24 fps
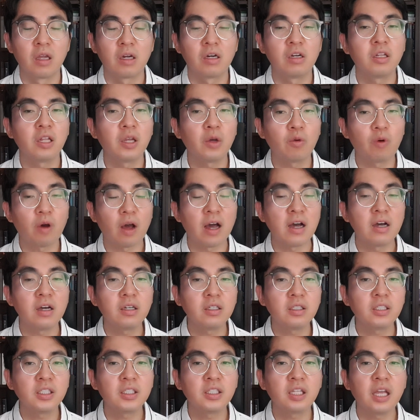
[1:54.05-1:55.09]
그런데 과거
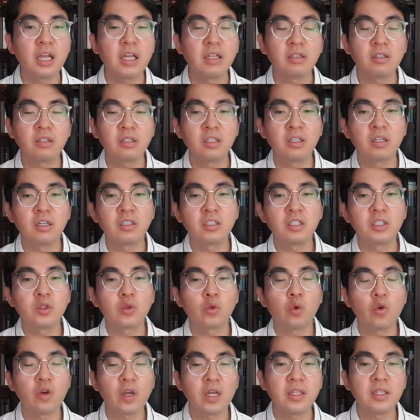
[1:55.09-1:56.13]
시대에는 이것이
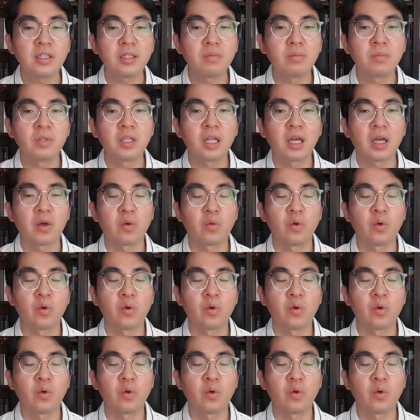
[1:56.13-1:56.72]
통했습니다.